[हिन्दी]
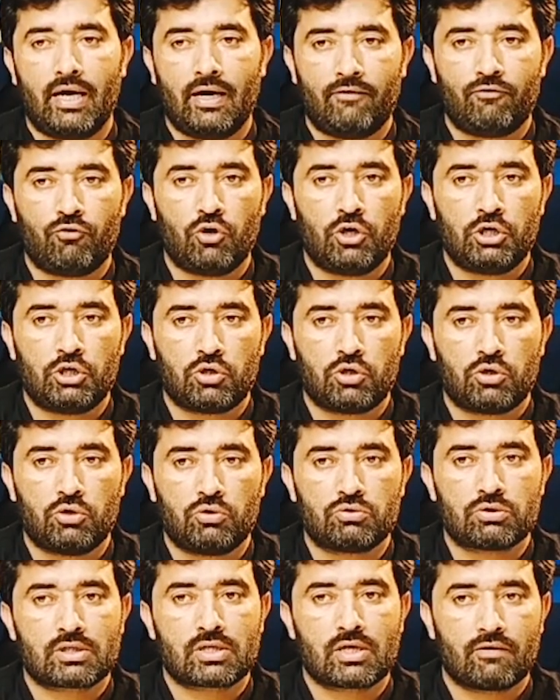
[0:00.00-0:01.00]
है वो
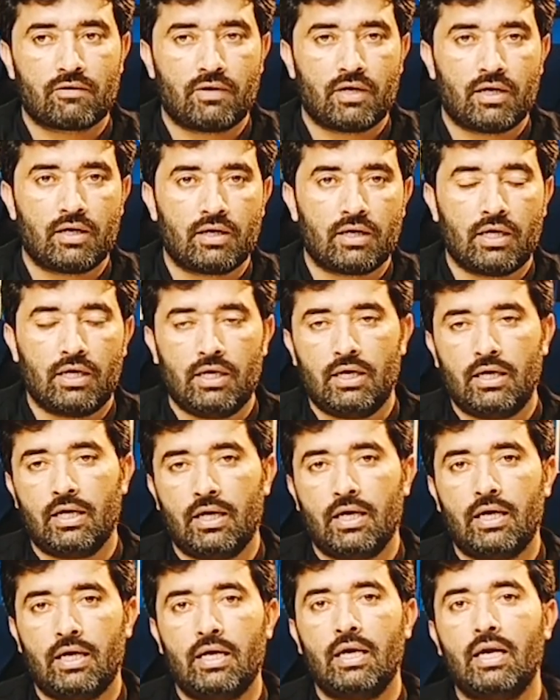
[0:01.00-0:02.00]
इंट्रोड्यूस करवा रही
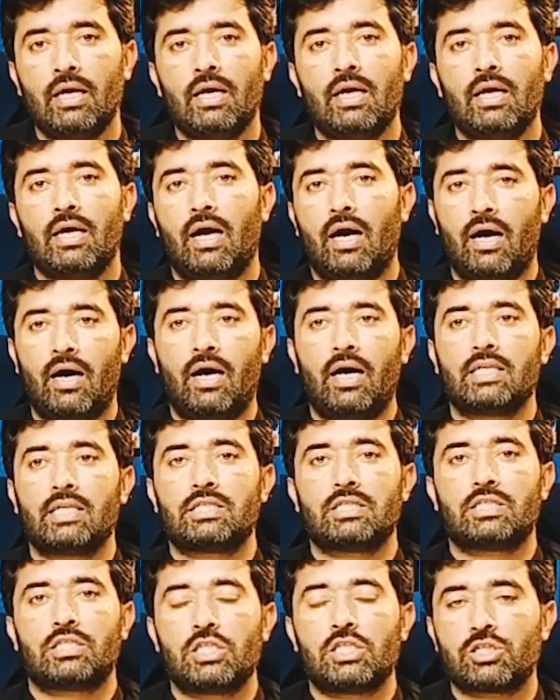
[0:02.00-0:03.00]
है
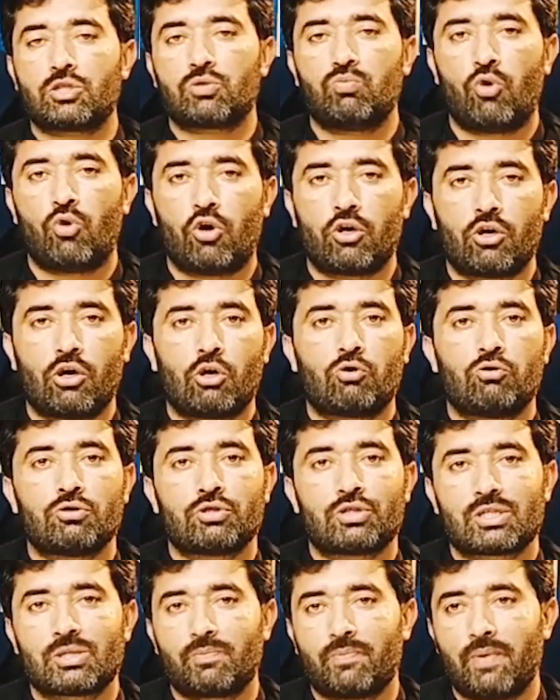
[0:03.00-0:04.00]
आज जिस मॉडल को
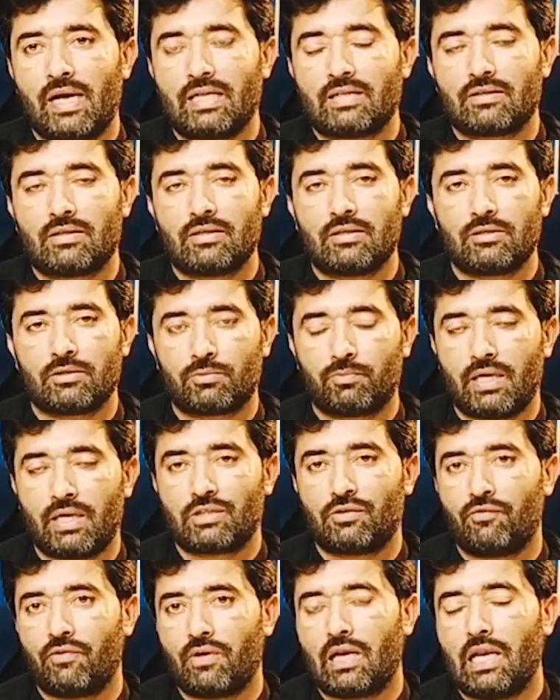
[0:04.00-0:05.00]

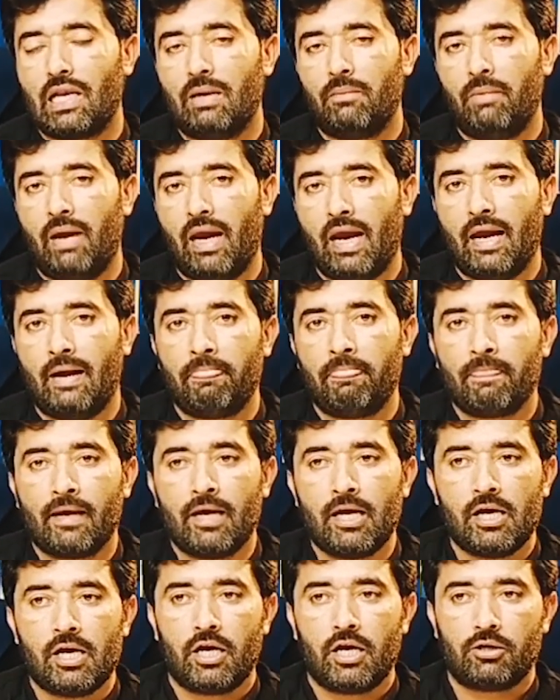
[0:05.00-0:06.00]
स्पेसिफ़िकली मैं
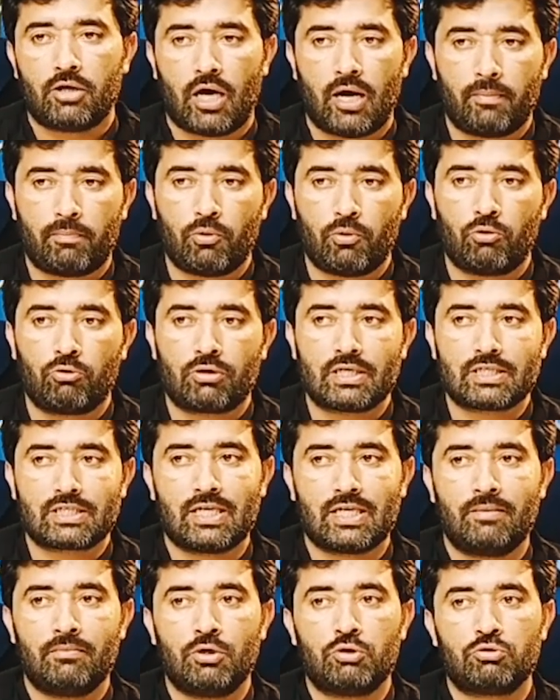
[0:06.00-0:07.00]
ये आप लोगों के
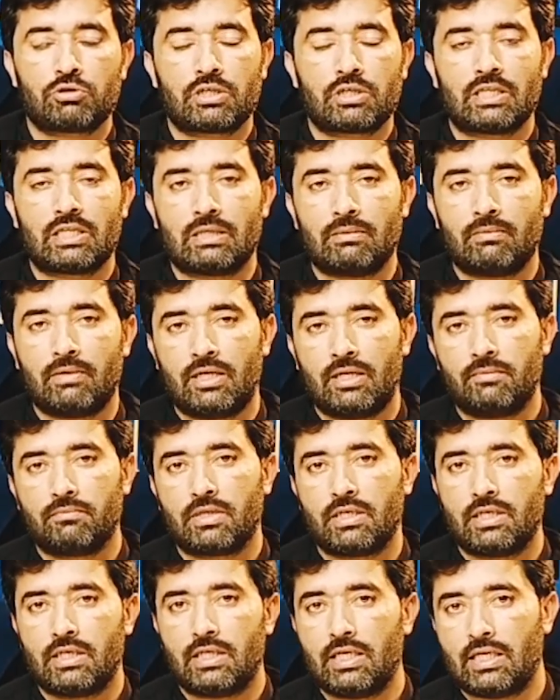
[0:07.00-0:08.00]
सामने उसकी तमाम
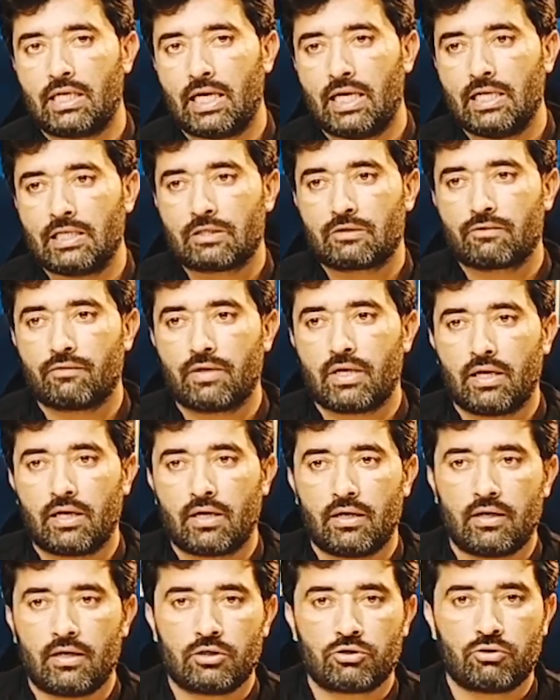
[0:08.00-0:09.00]
तर डिटेल्स
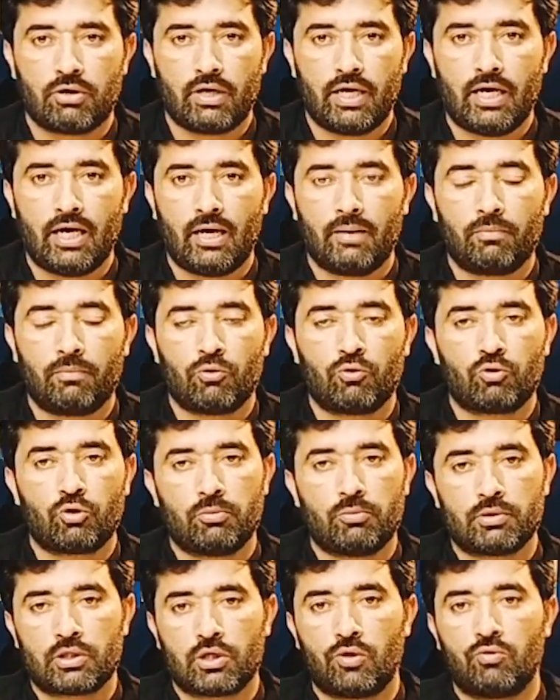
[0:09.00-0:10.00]
वगैरह जो है आप लोगों को
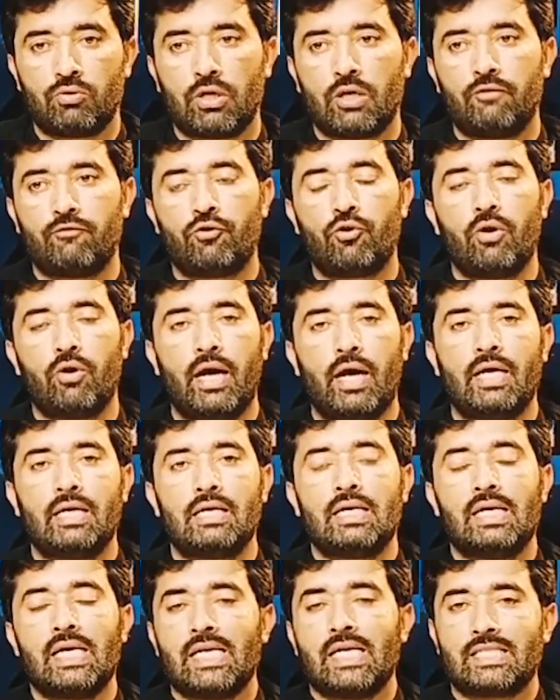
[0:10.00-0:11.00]
बताऊंगा वो है
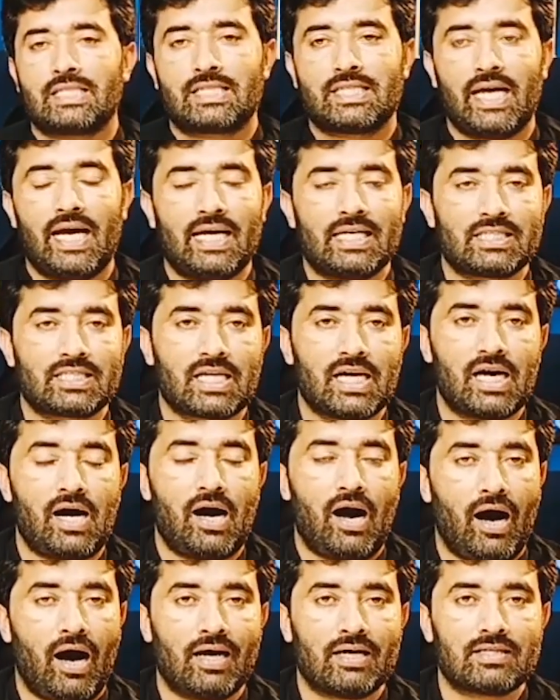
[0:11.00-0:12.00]
सैज का
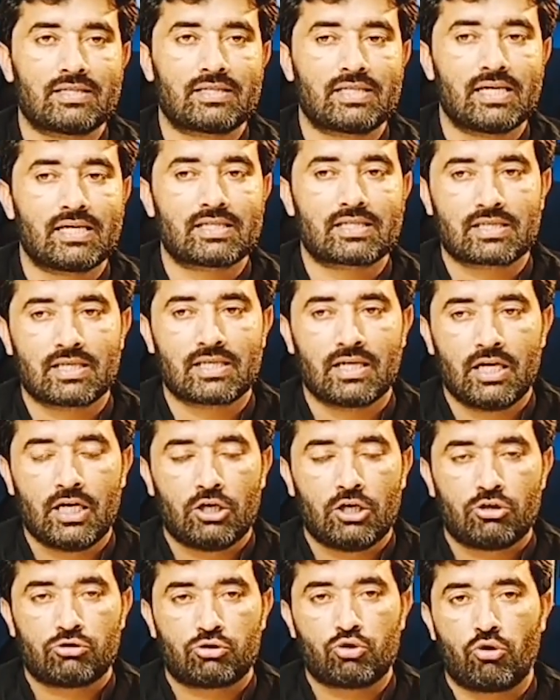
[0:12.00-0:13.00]
आर सिक्स
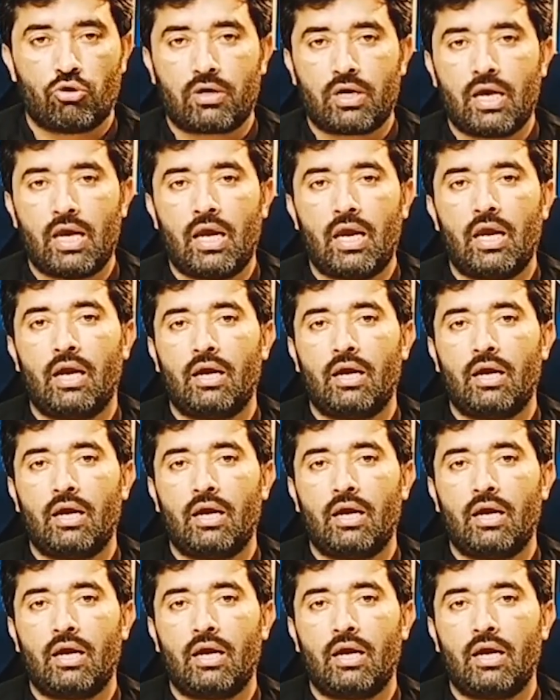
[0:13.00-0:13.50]
जो कि